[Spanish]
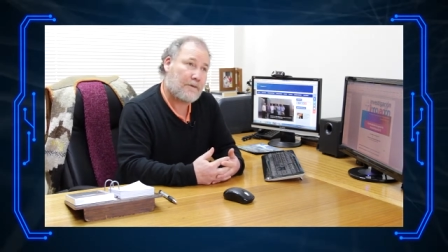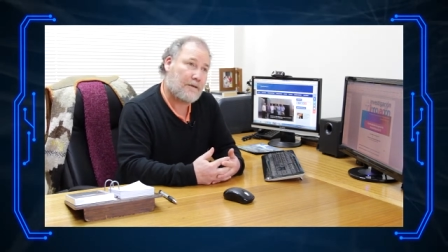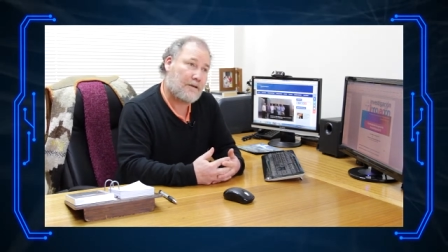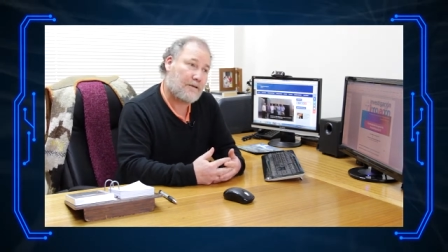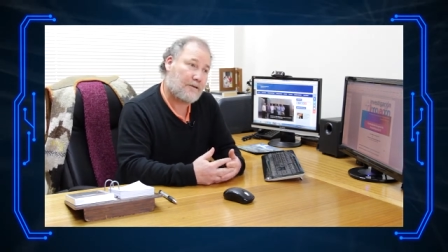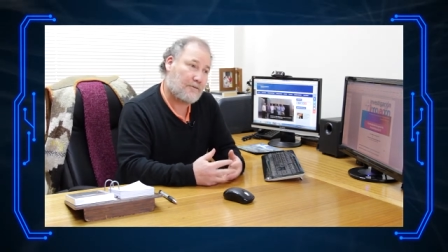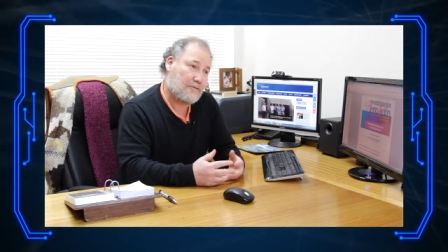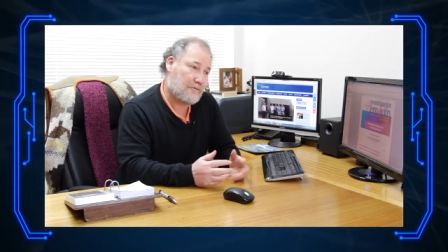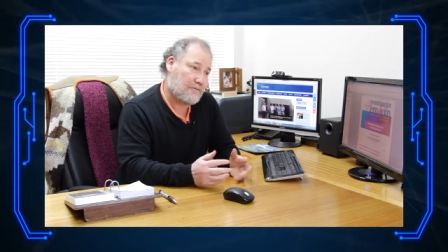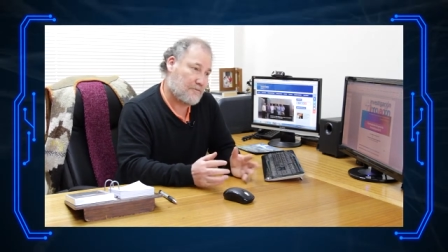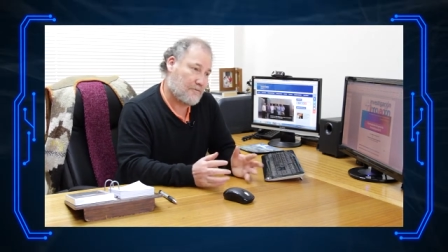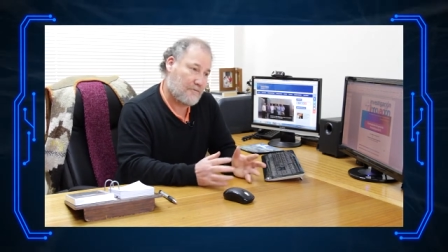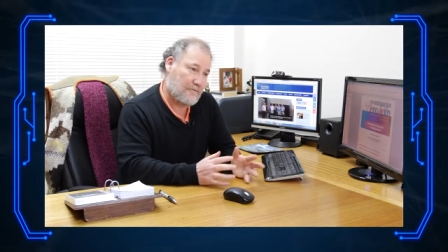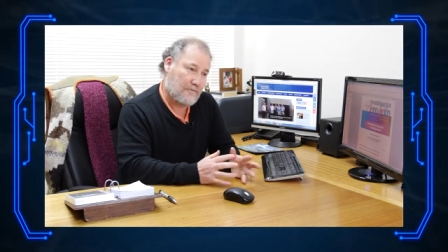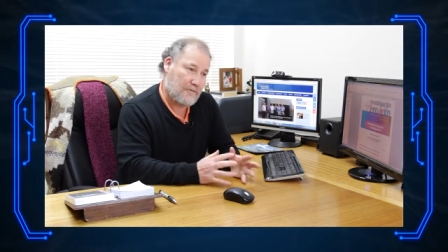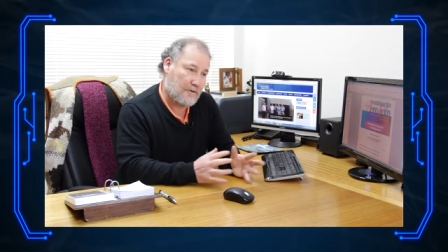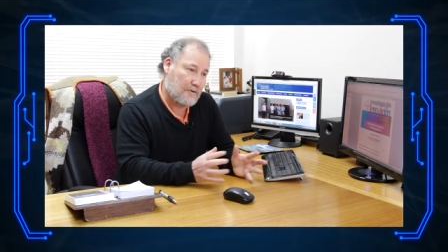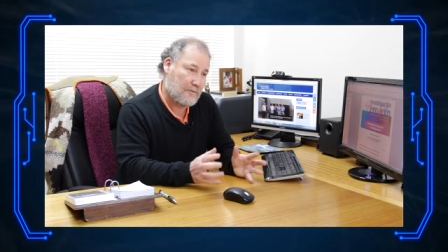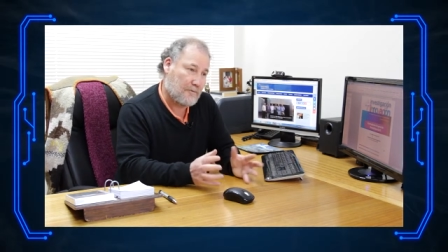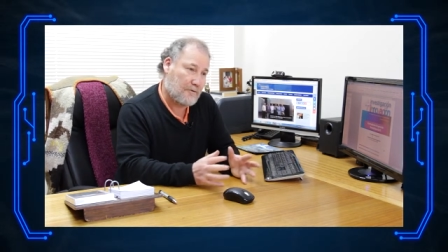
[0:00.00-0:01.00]
estos
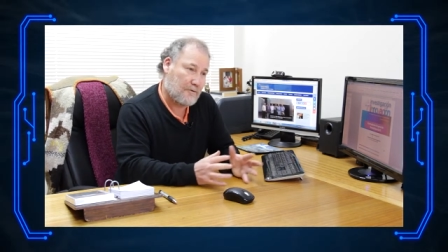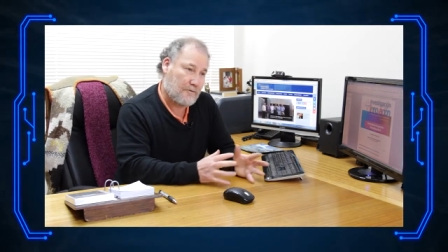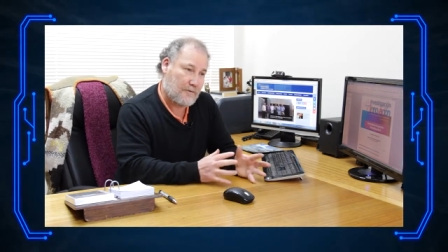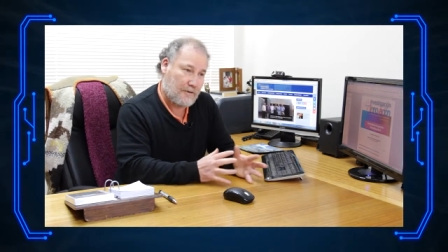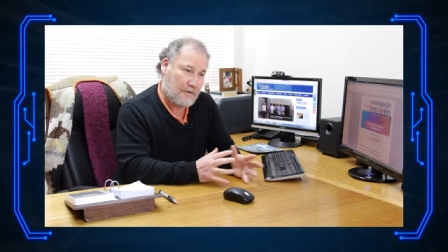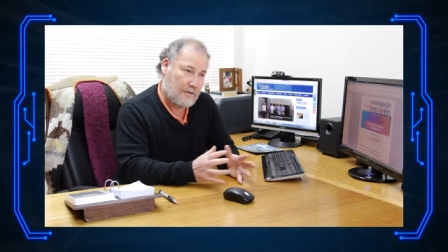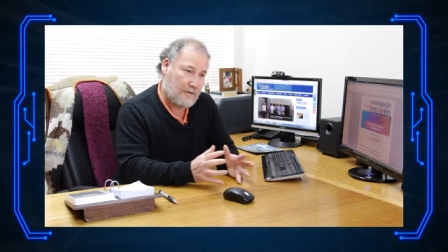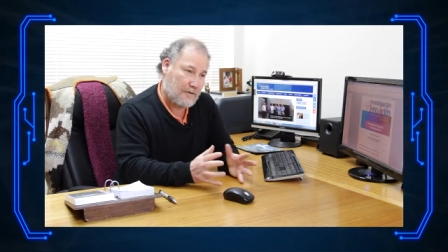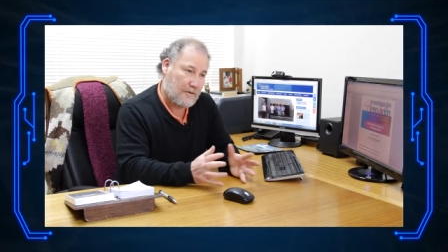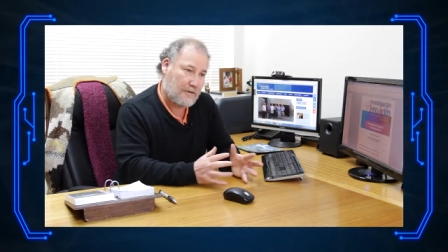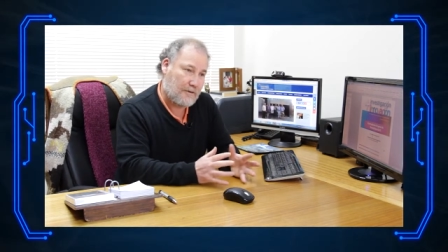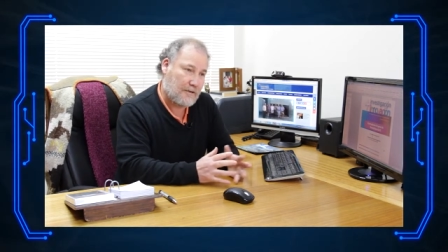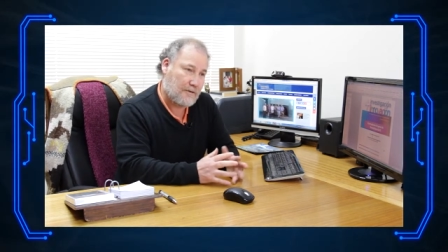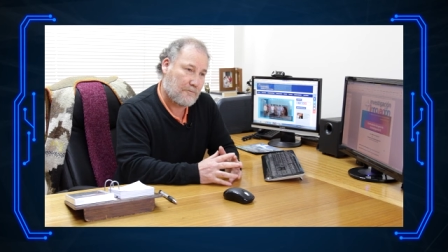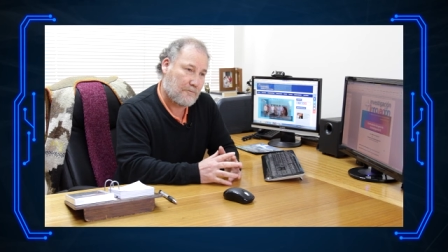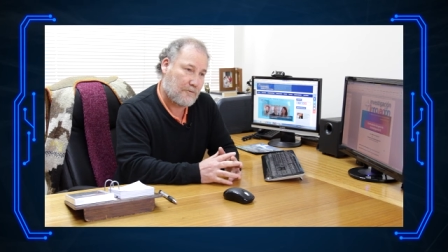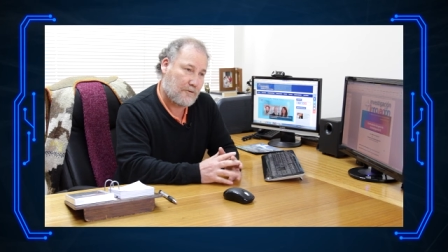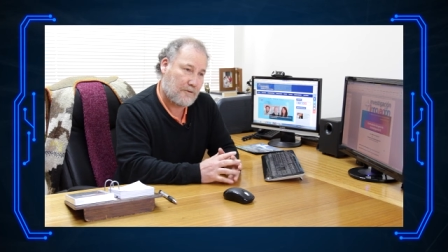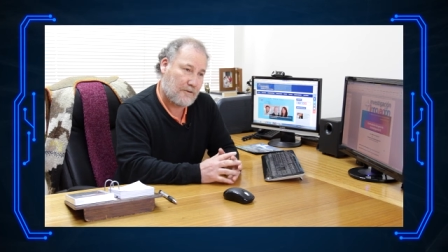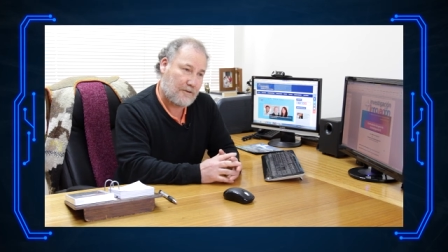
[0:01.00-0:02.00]
fenómenos de,
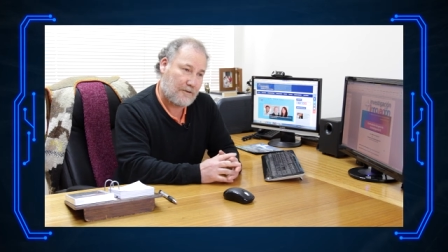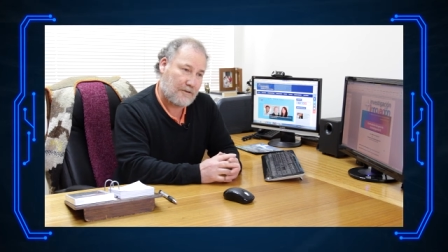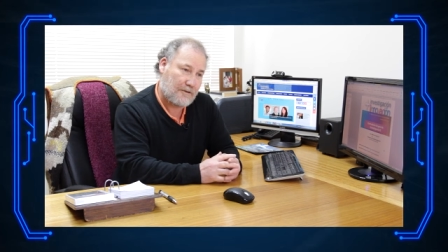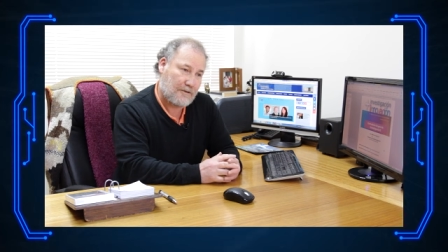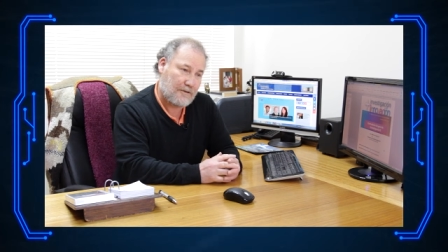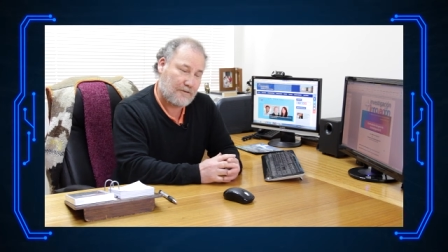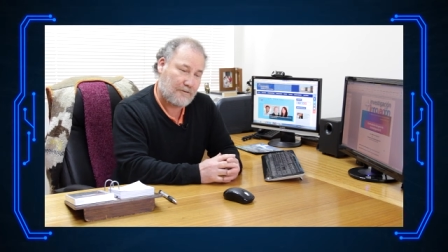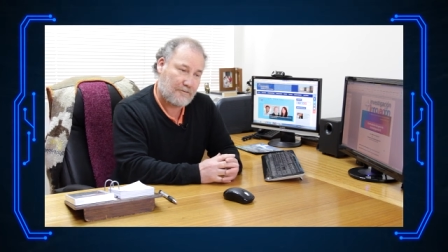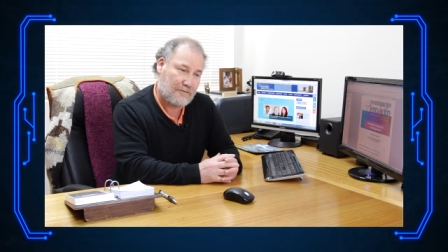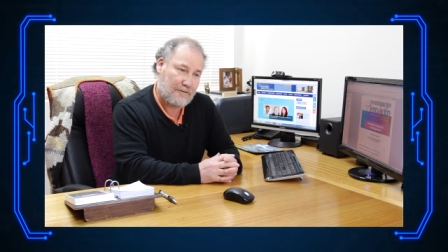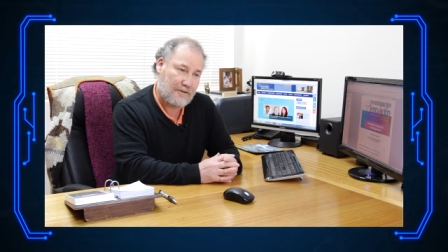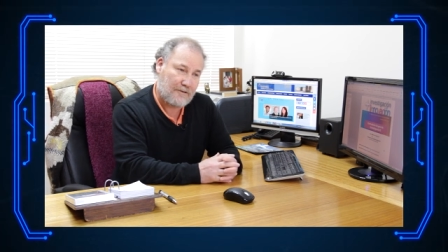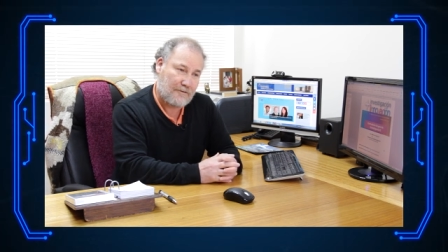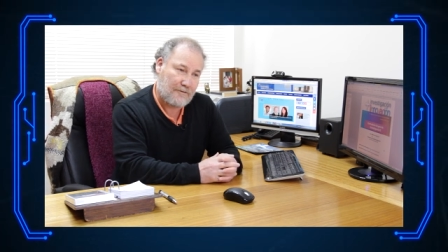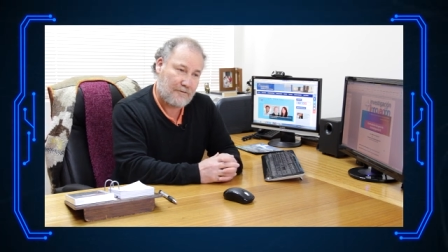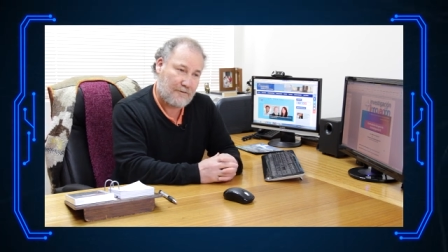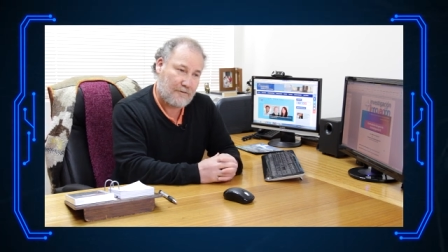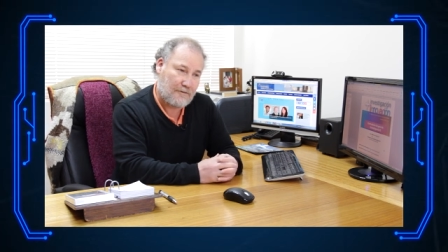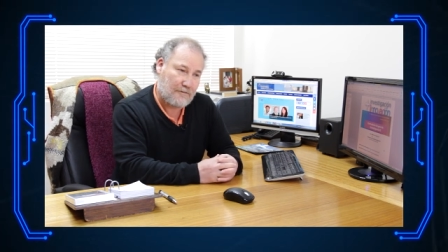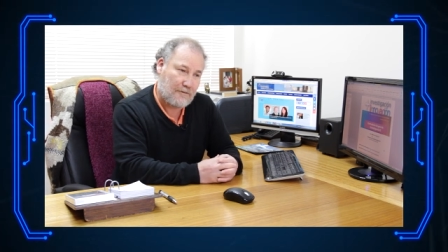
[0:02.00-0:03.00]
transporte están
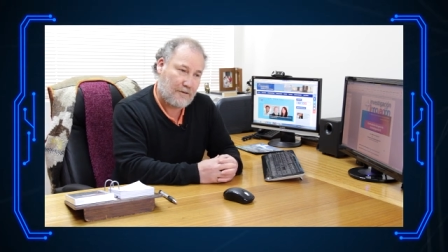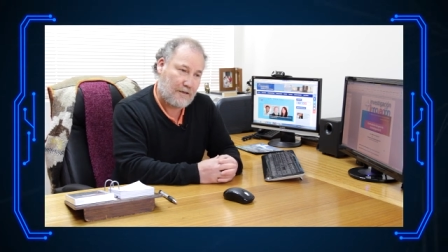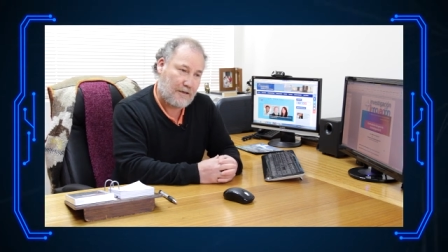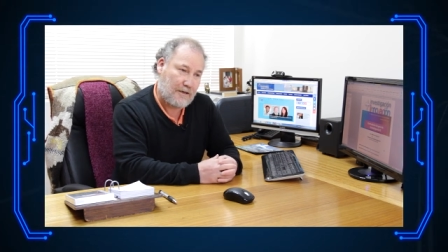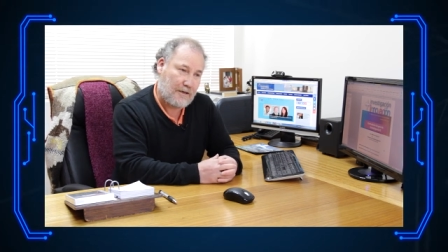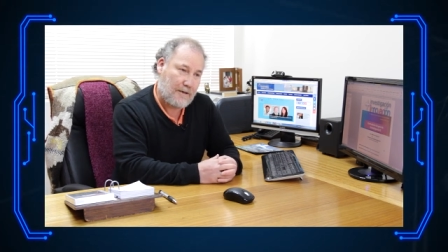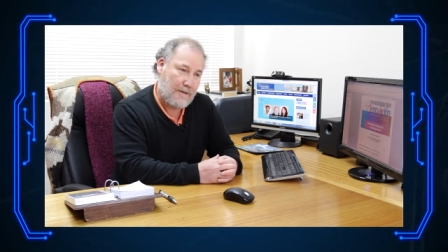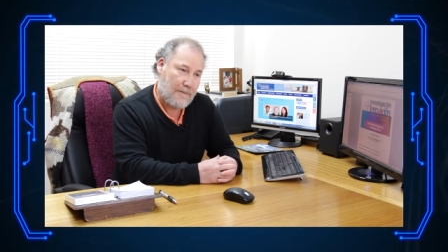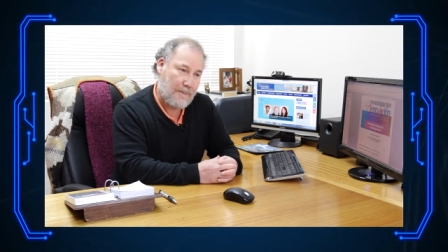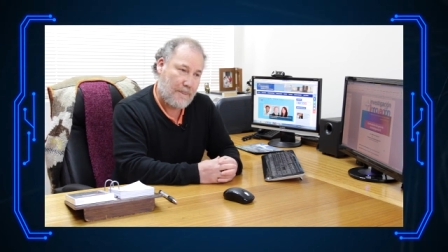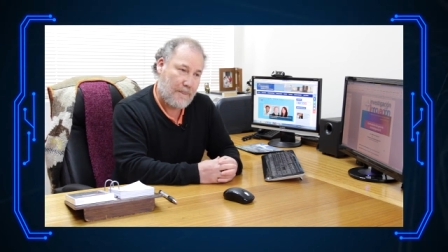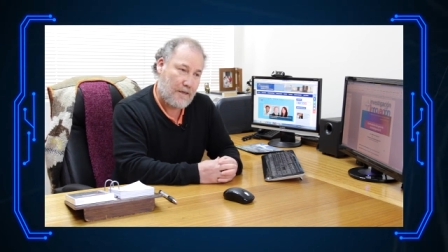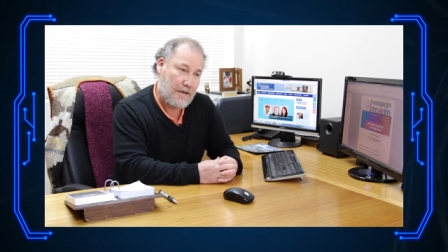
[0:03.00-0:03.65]
asociados a